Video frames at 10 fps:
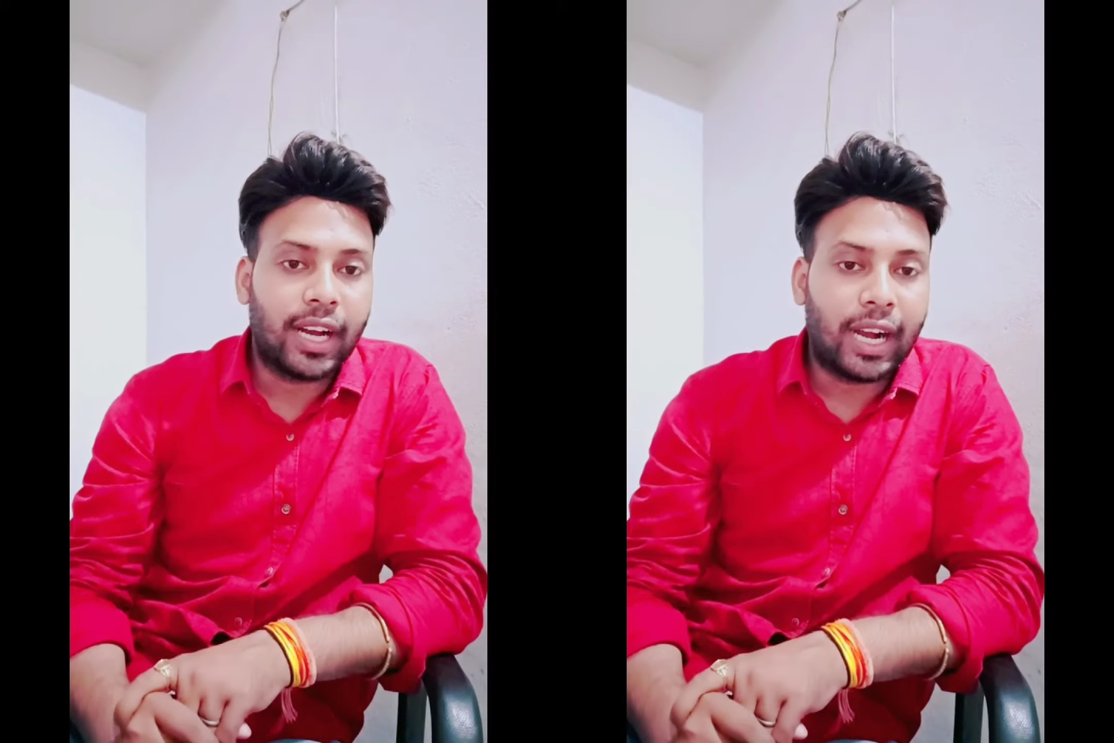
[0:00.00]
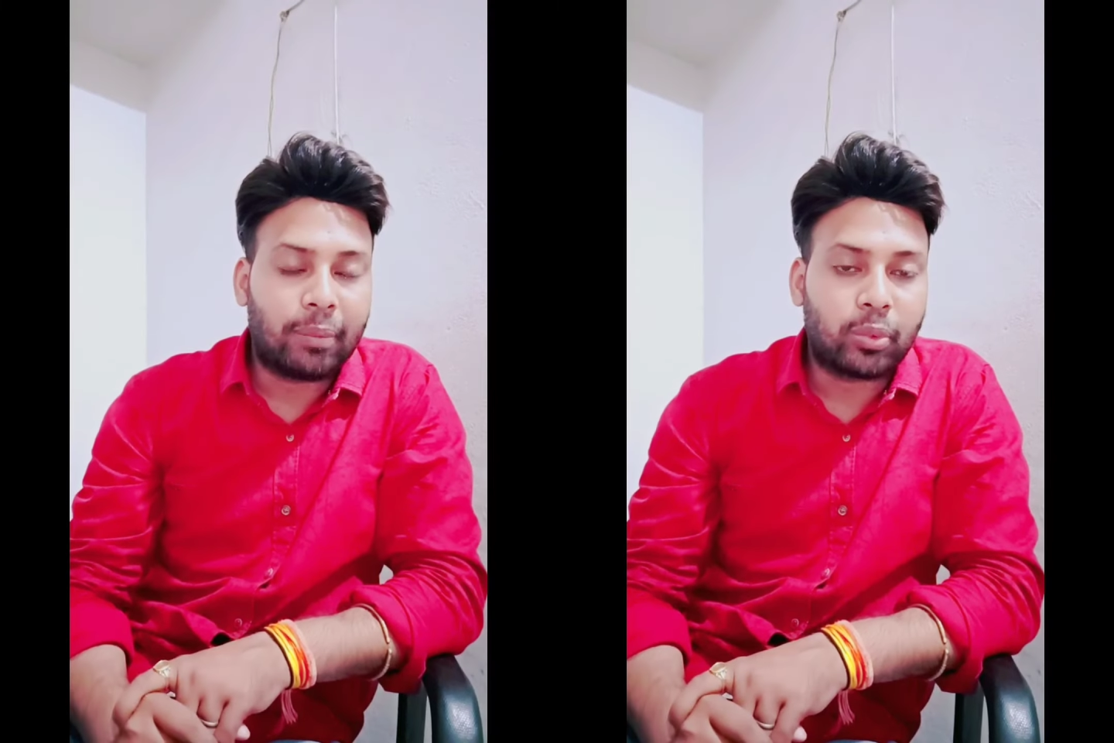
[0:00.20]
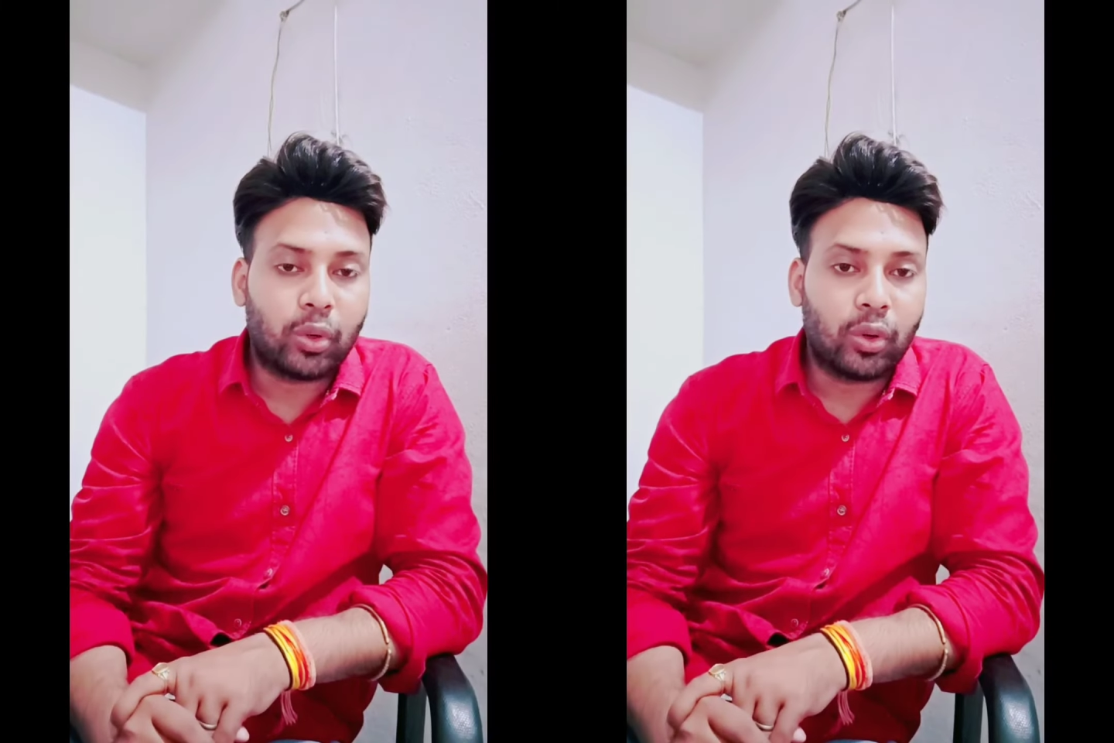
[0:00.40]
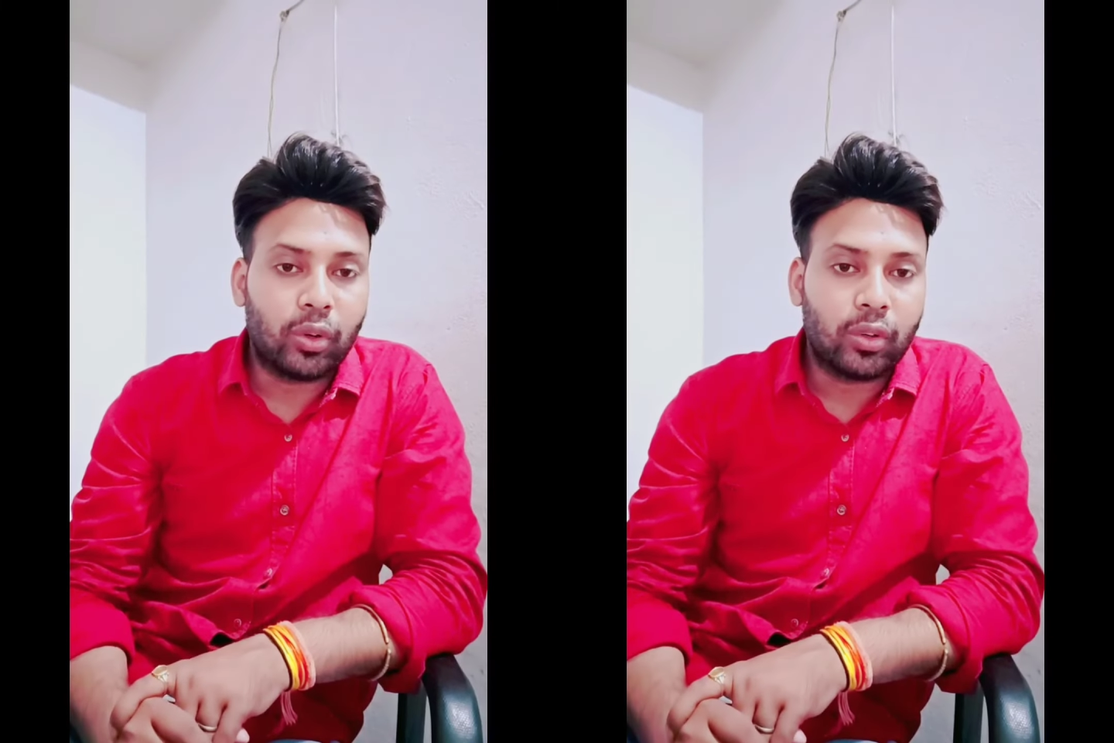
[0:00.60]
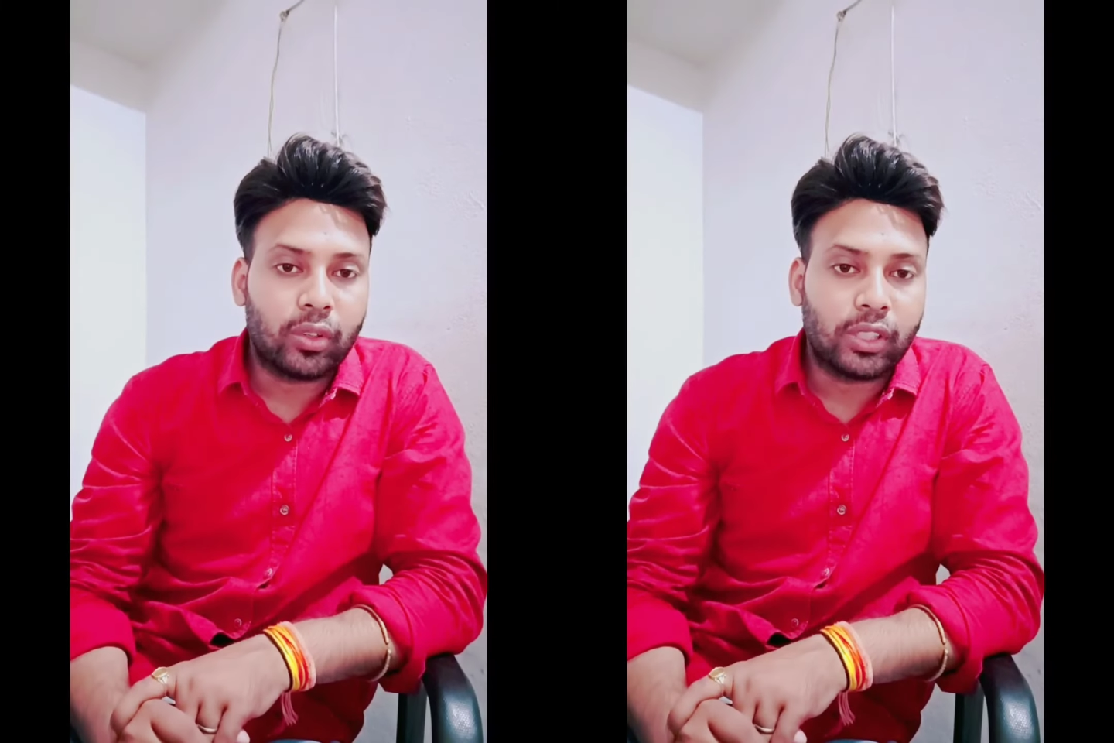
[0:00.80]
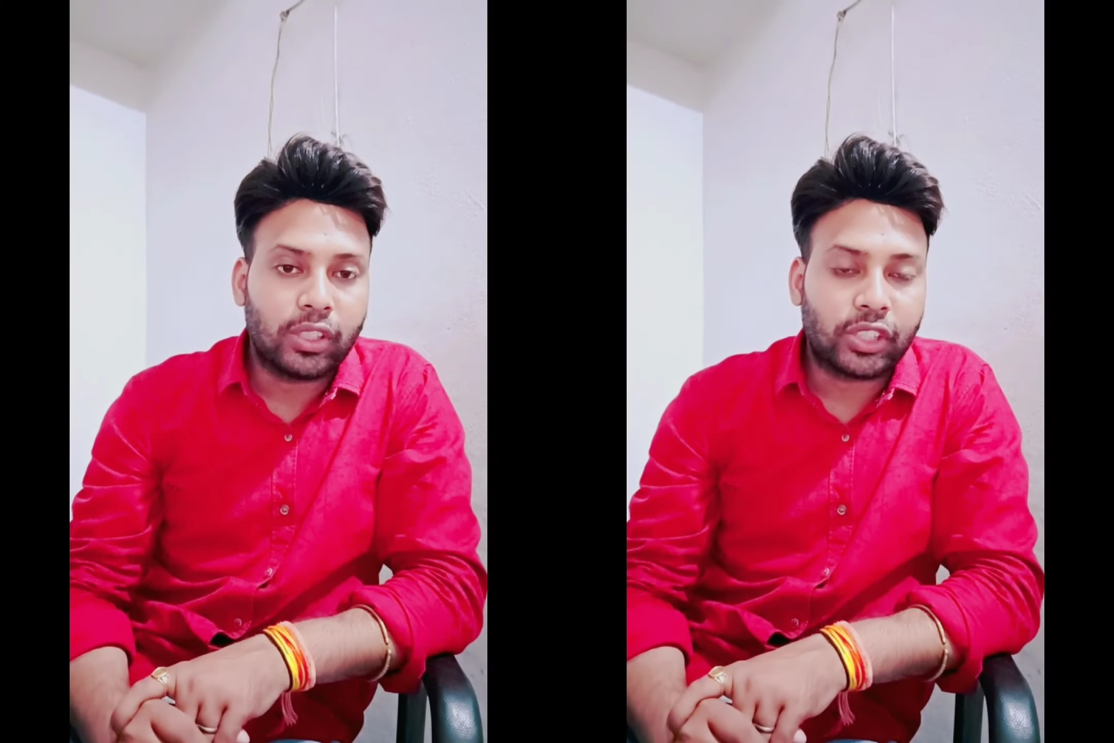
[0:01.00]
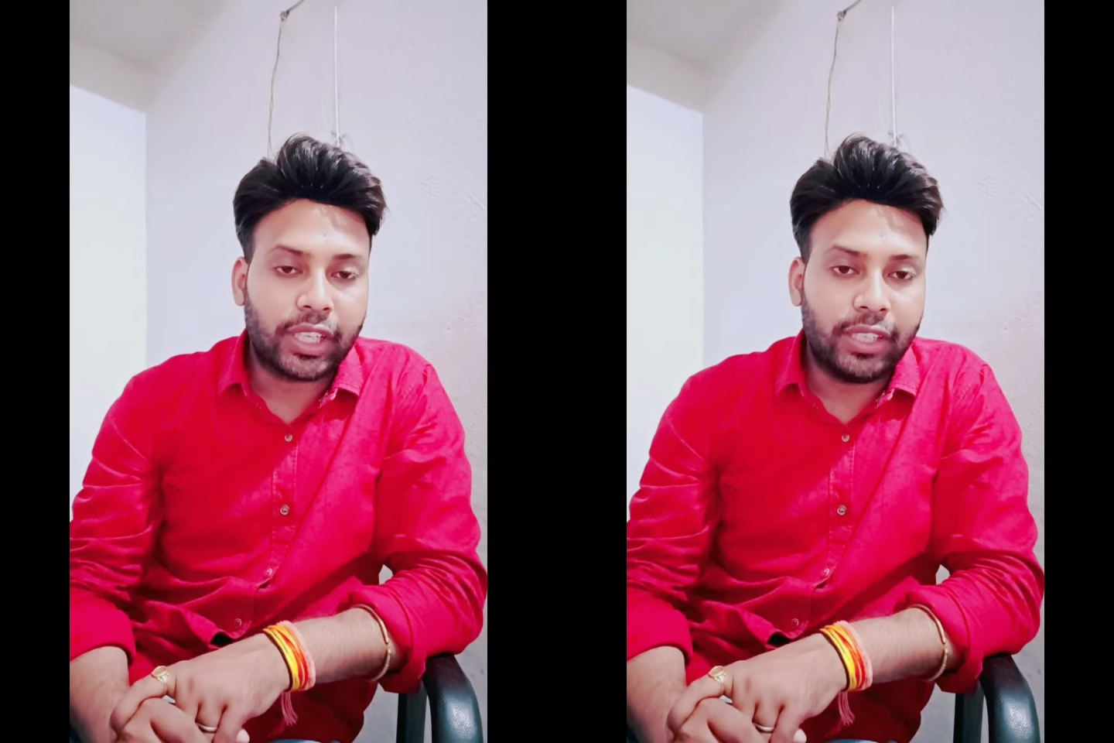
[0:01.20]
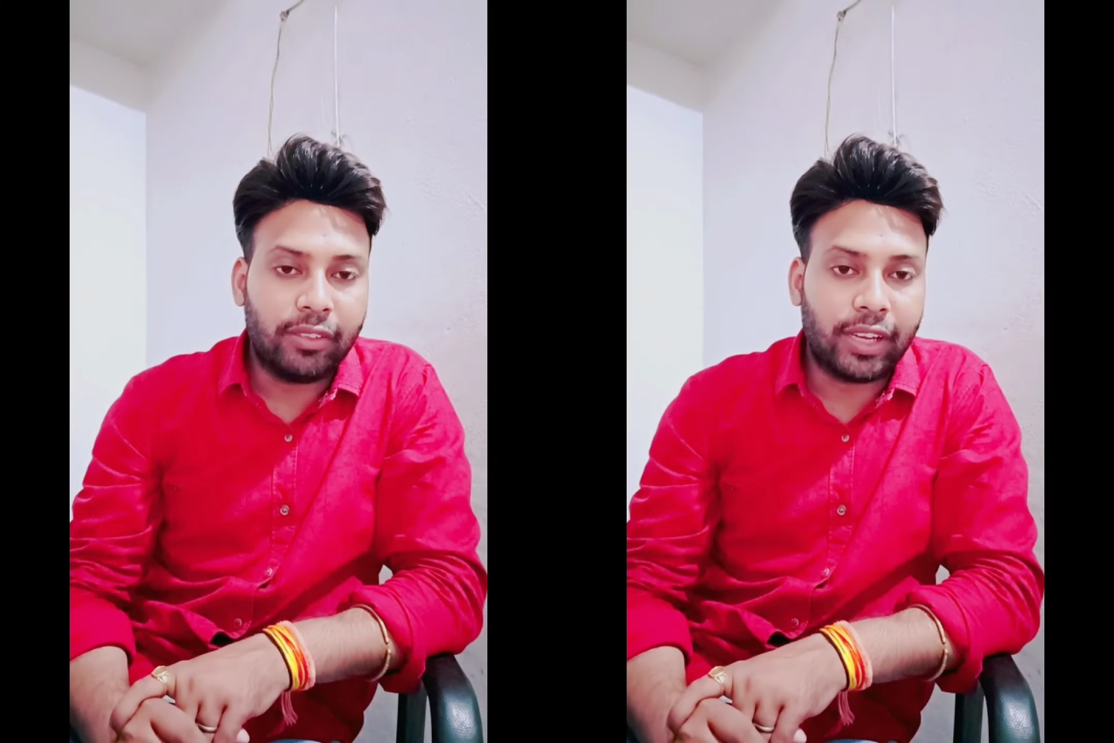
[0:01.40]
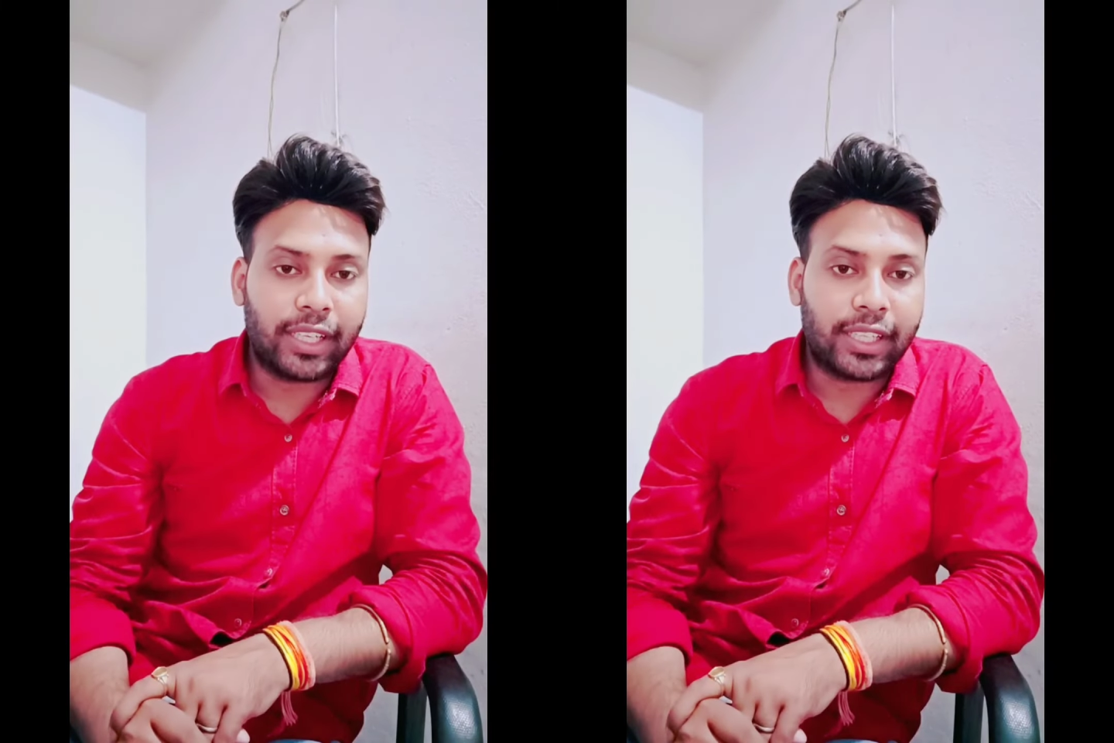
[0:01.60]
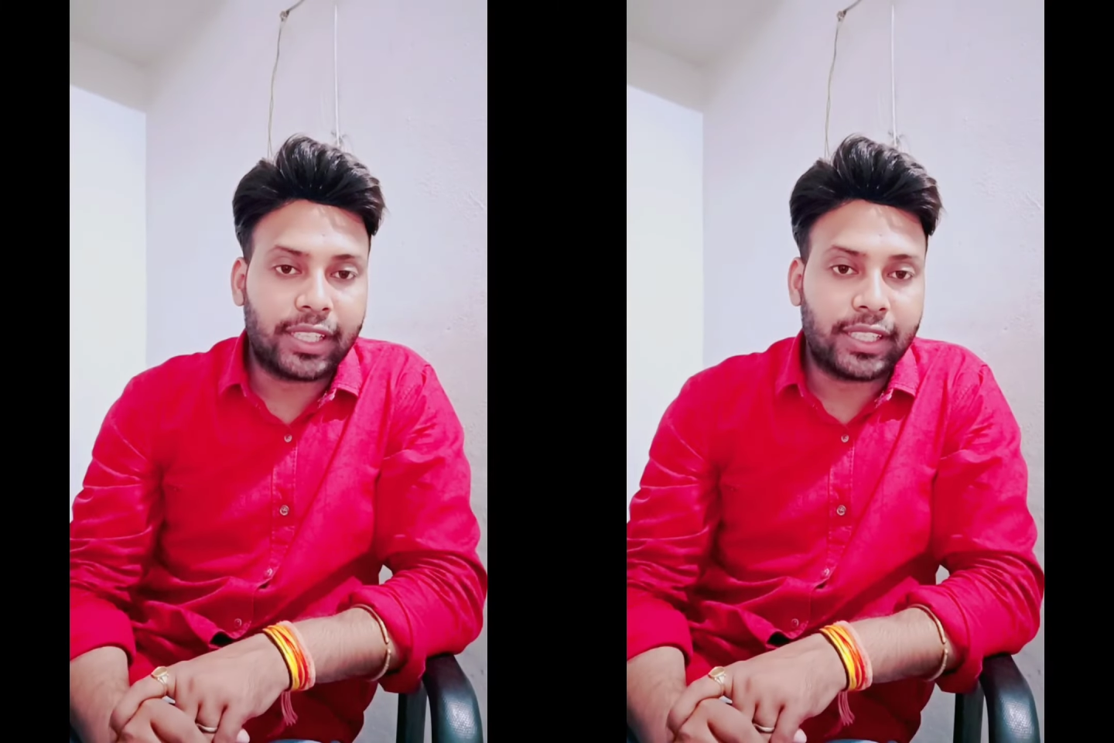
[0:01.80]
आपको शनिवार
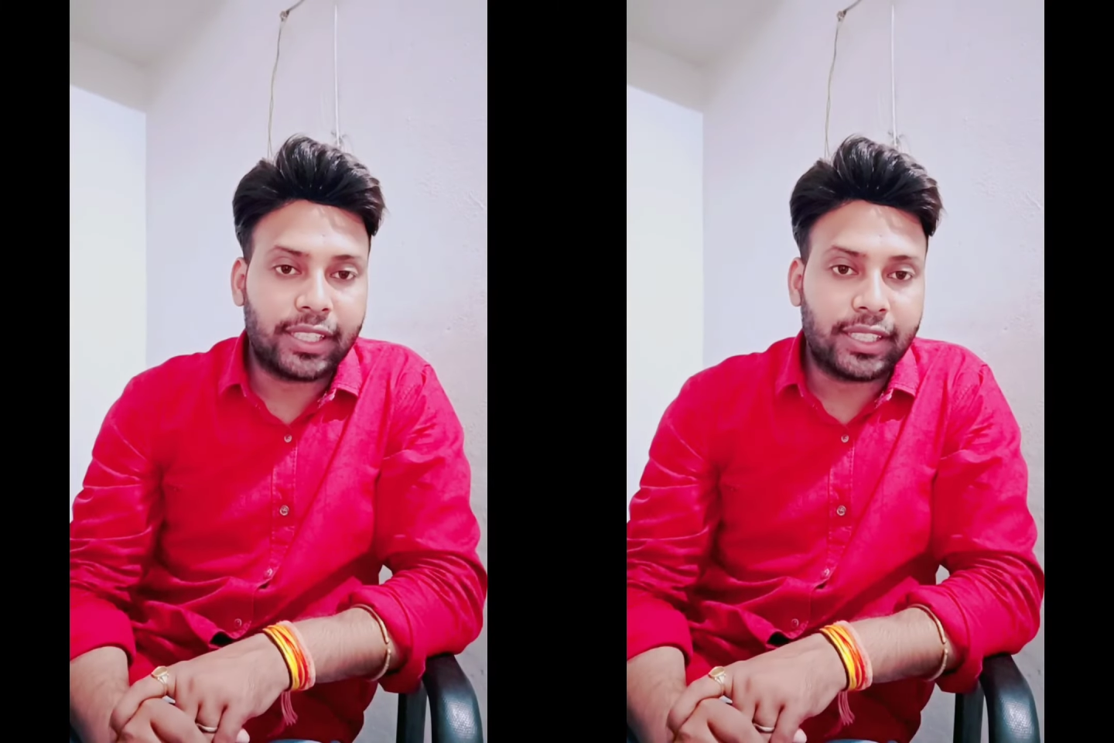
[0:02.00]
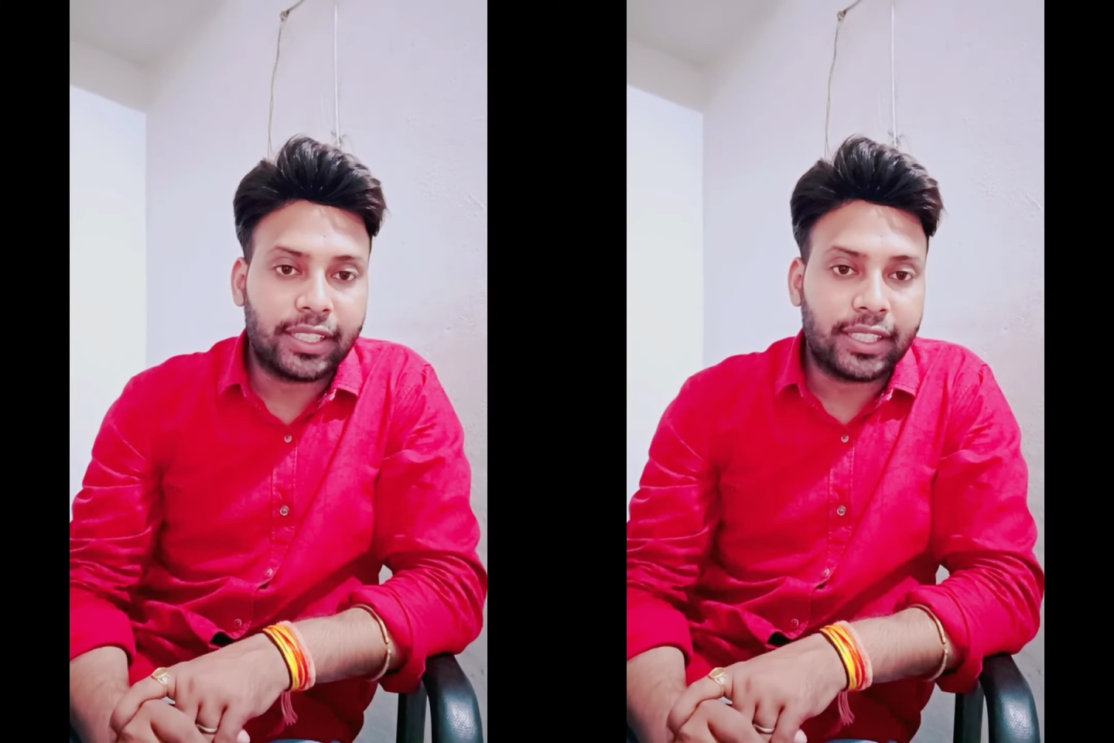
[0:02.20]
के दिन